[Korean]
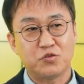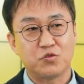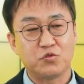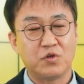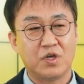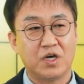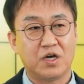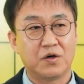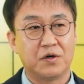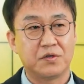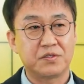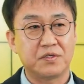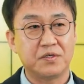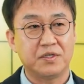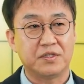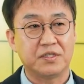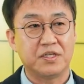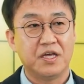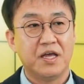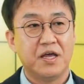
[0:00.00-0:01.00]
중요한
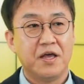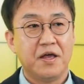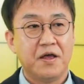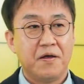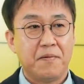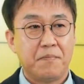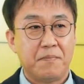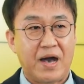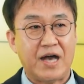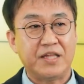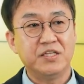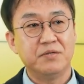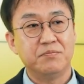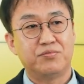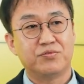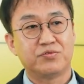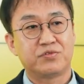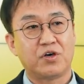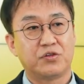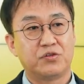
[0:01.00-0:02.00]
것은 많은
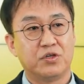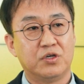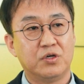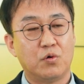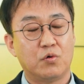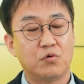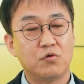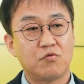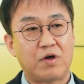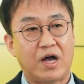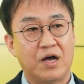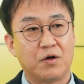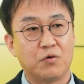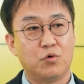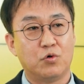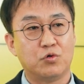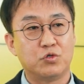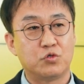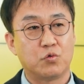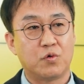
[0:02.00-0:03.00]
부서들 혹은
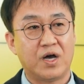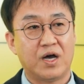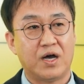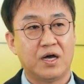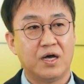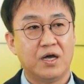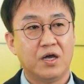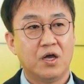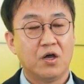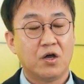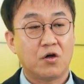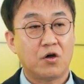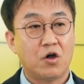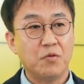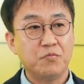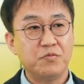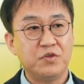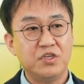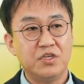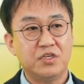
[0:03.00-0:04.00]
광고주와
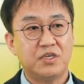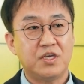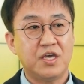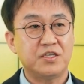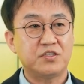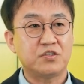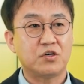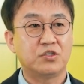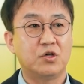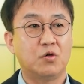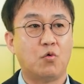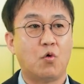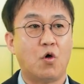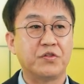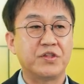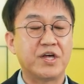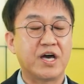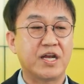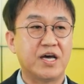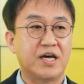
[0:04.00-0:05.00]
커뮤니케이션을
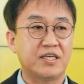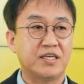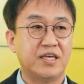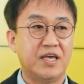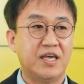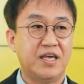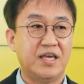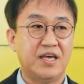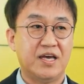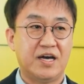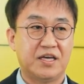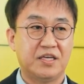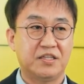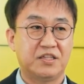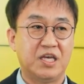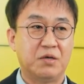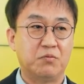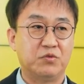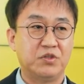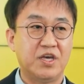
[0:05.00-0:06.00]
원활하게 해야 하기
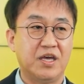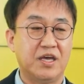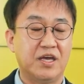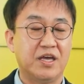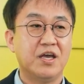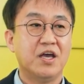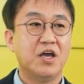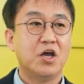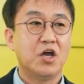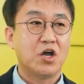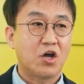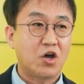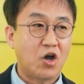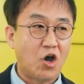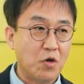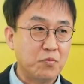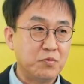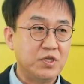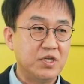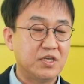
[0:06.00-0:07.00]
때문에
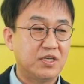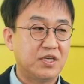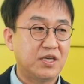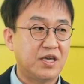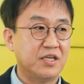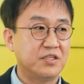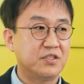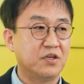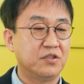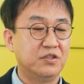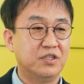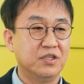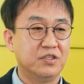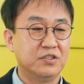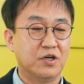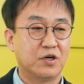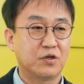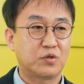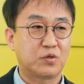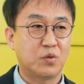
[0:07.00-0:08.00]
커뮤니케이션
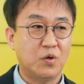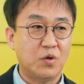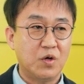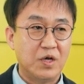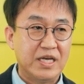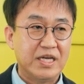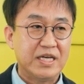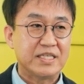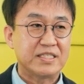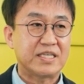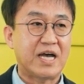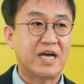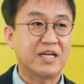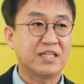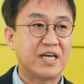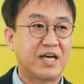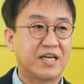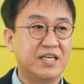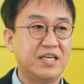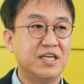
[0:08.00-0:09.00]
능력도
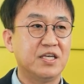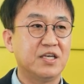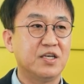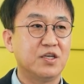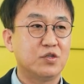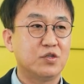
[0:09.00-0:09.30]
상당히